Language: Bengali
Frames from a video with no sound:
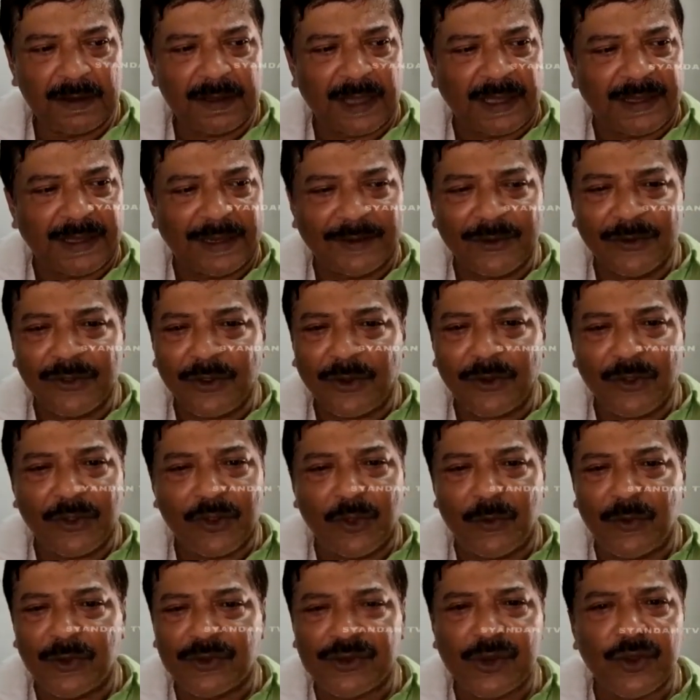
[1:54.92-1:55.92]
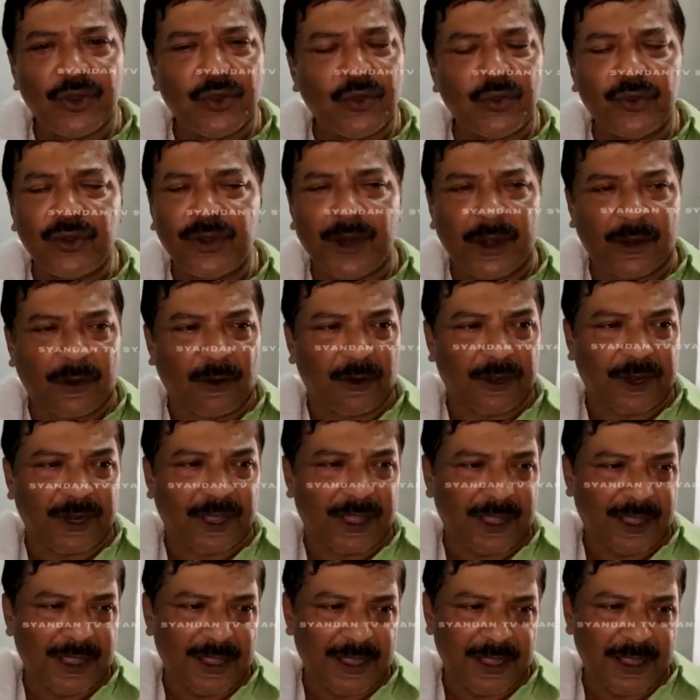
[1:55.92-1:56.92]
তাদের তো জনসমর্থন শূন্যের পক্ষে
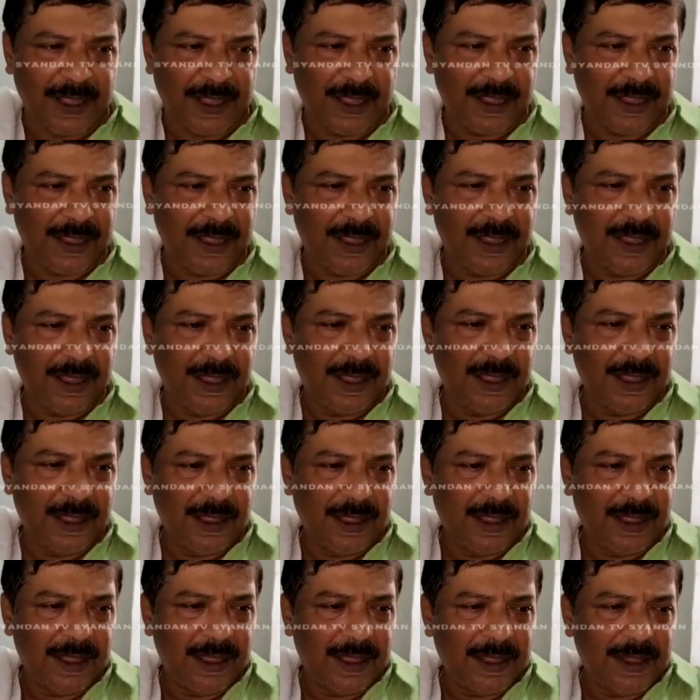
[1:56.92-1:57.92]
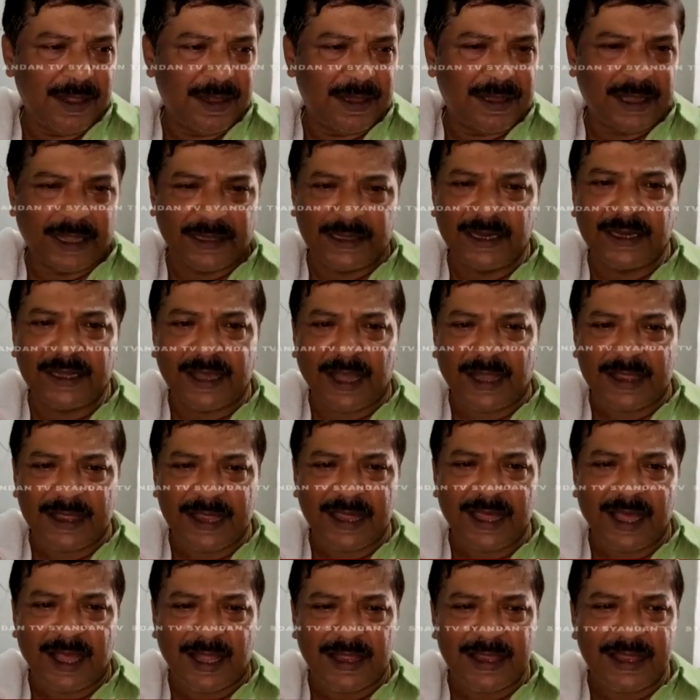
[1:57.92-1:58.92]
তাদের
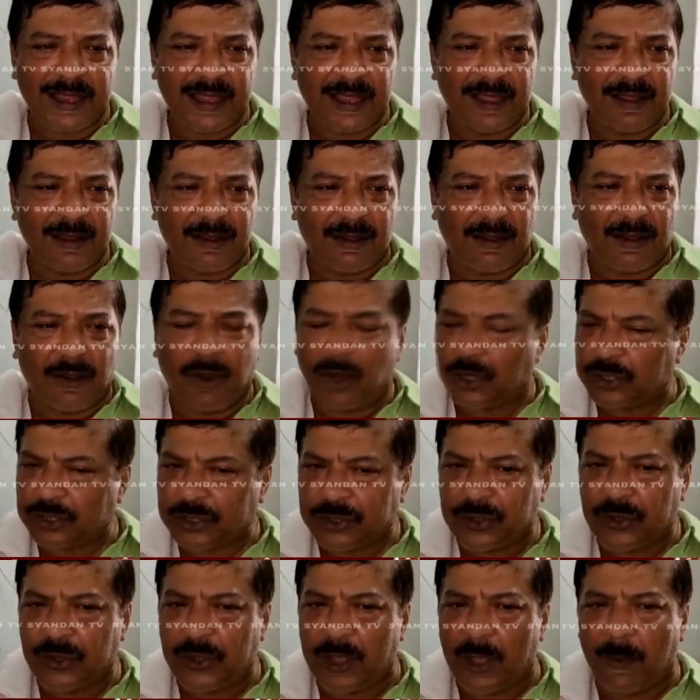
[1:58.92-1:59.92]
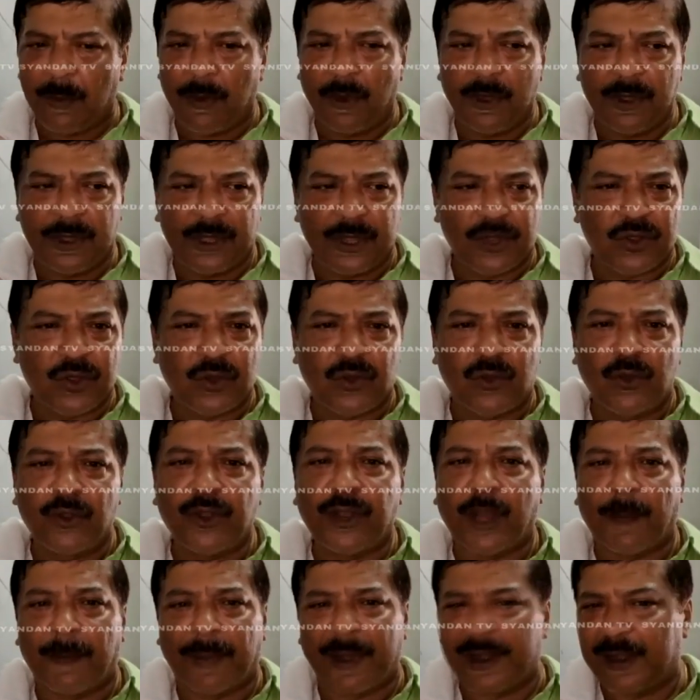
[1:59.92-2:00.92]
কাছে আছে অর্থ এবং কিছু
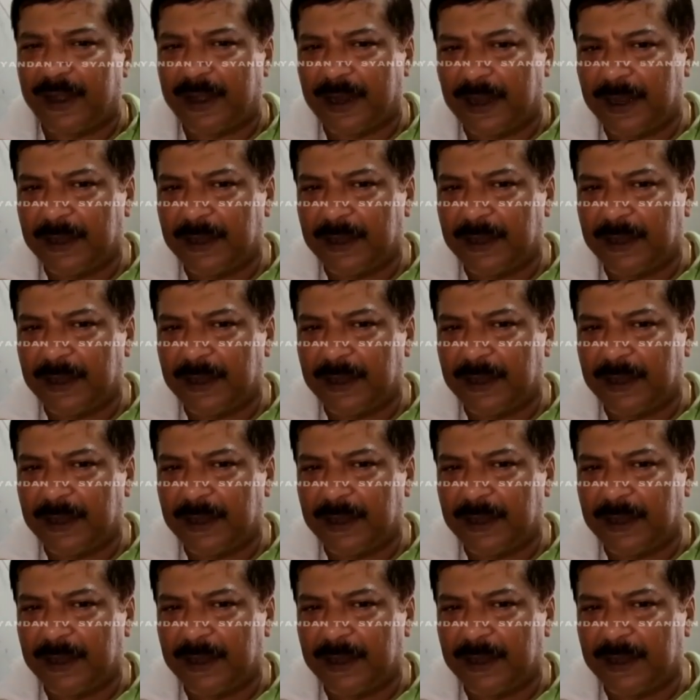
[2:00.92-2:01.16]
গুন্ডাপান